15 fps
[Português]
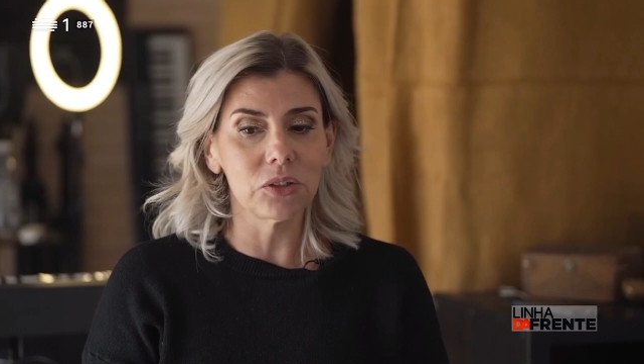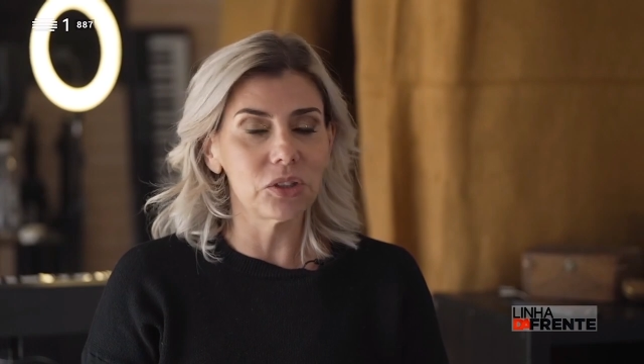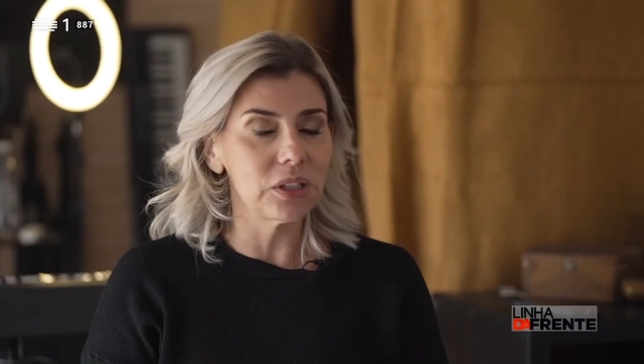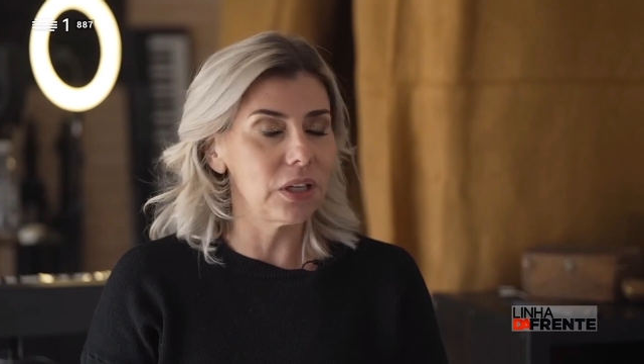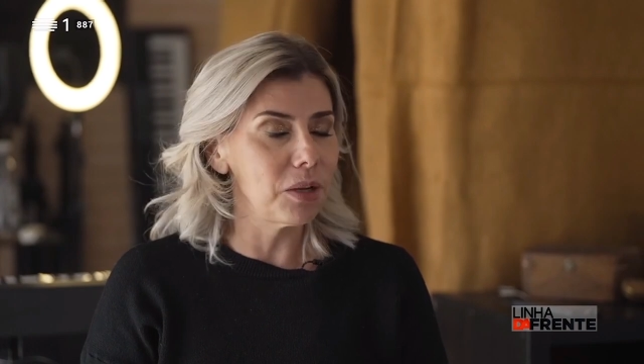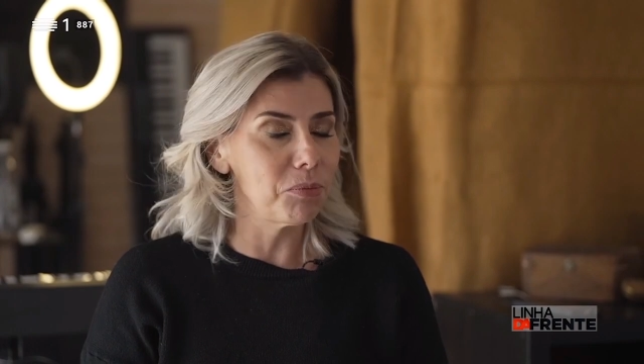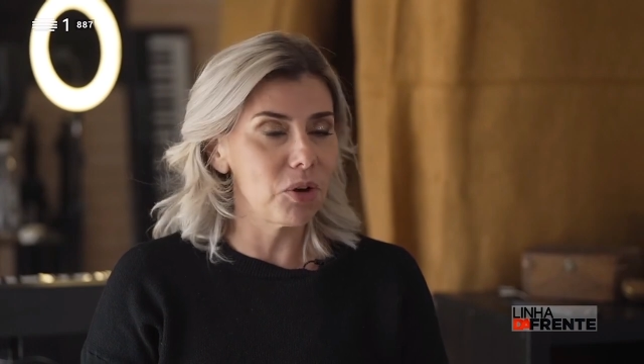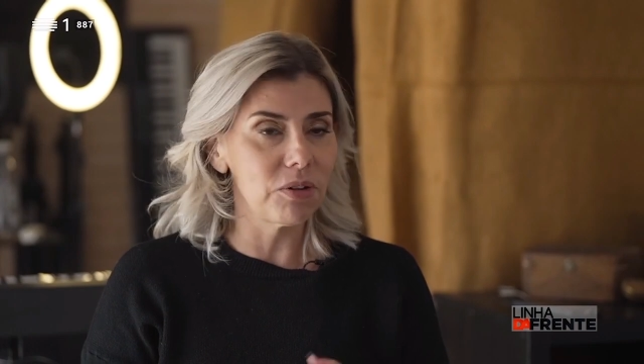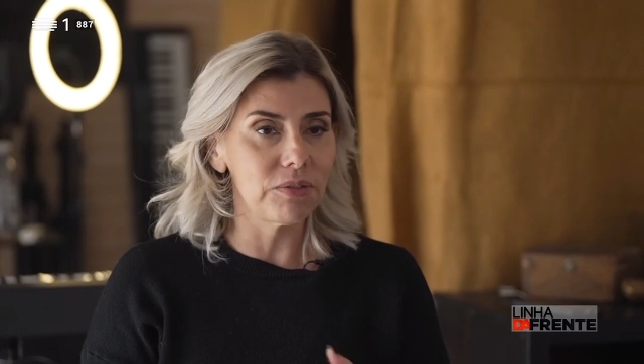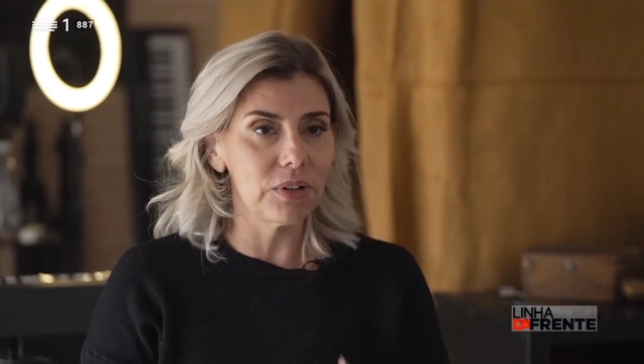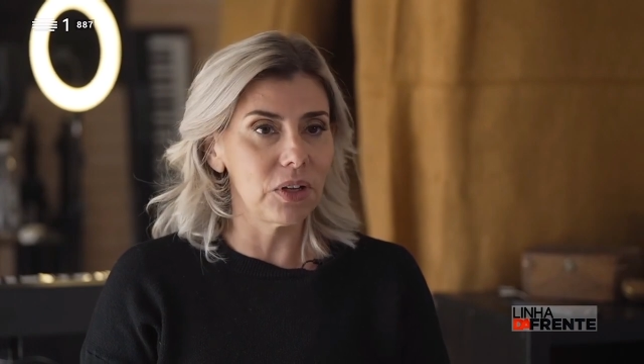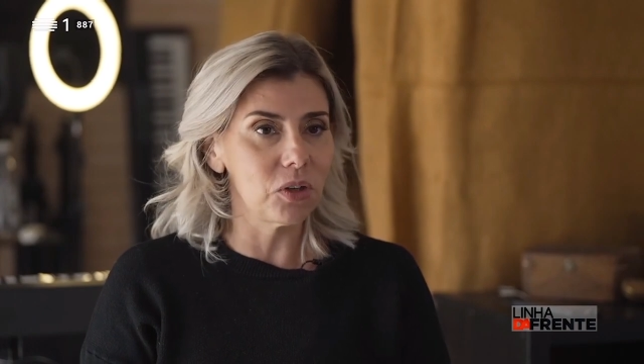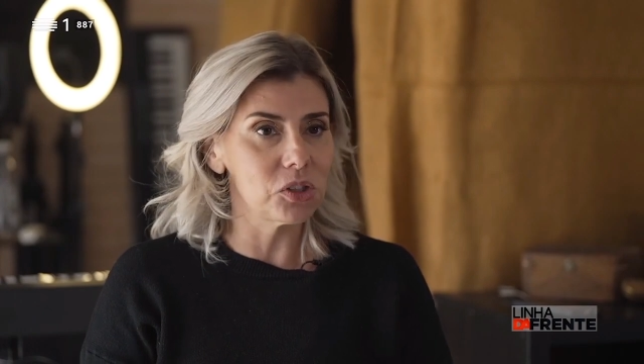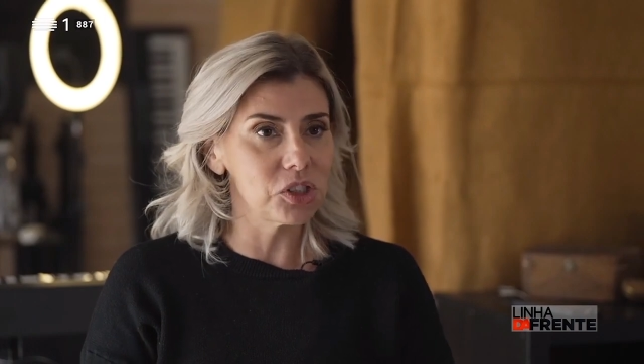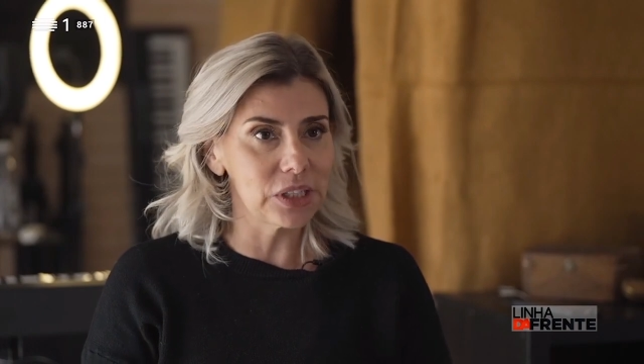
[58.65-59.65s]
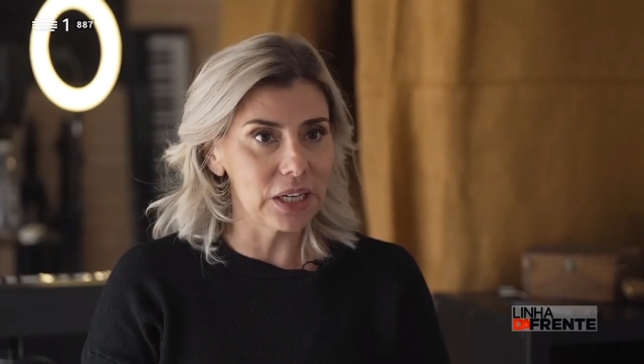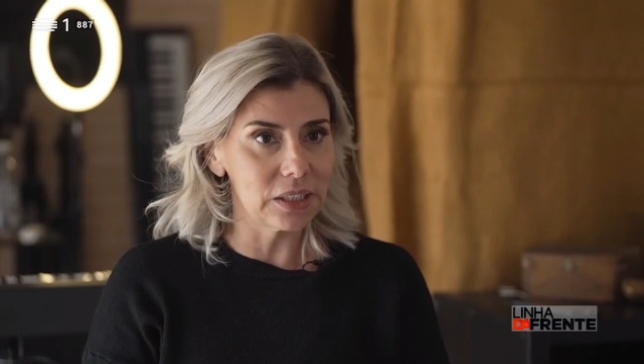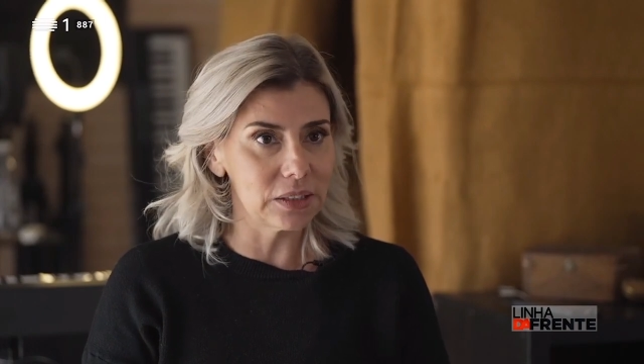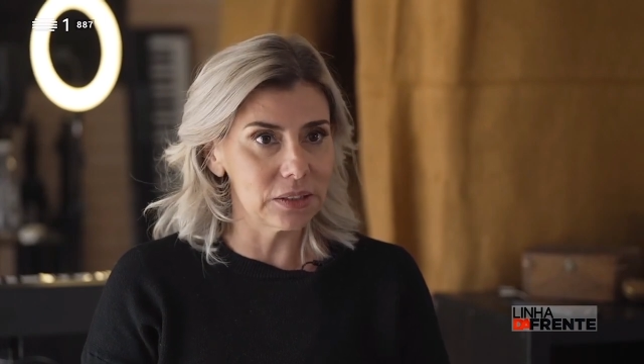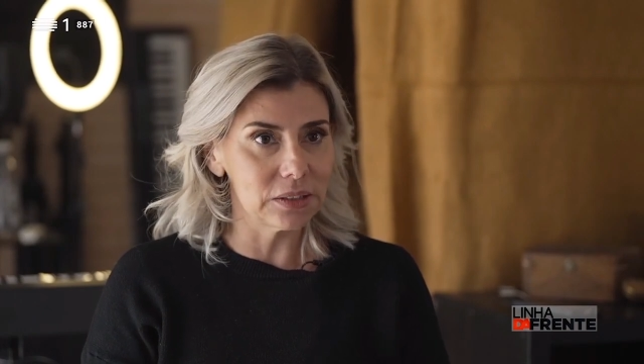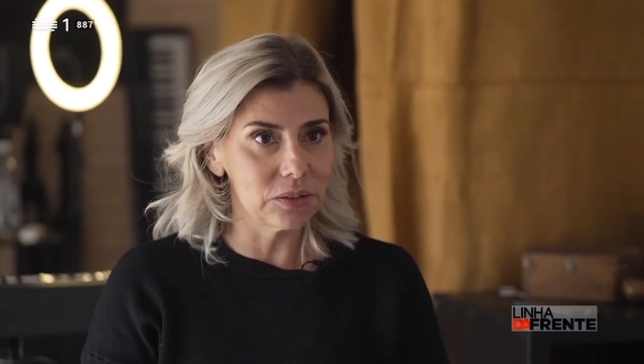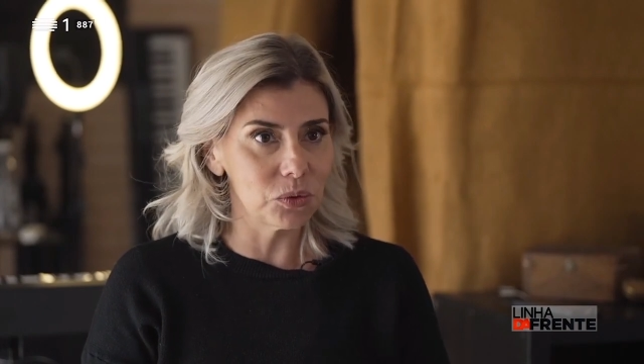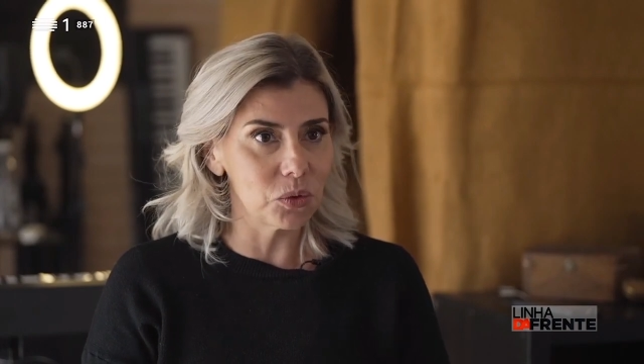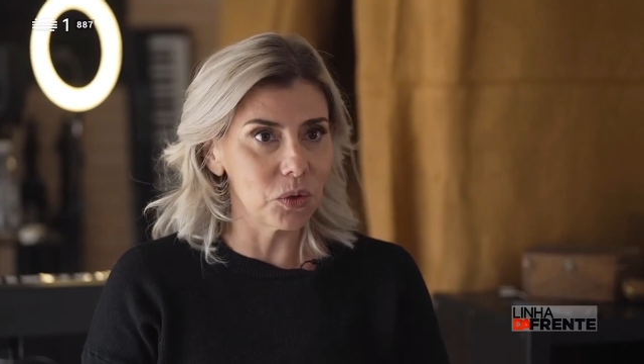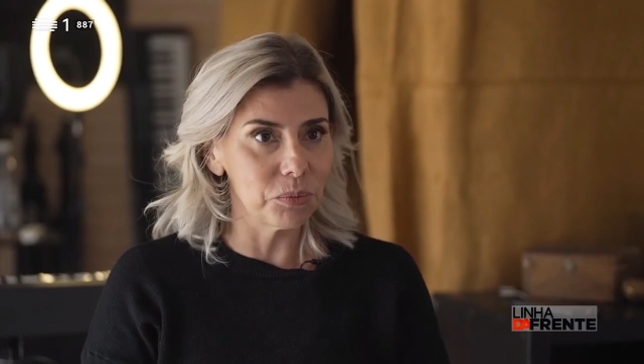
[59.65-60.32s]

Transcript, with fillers: ao telemóvel ou estar eh, no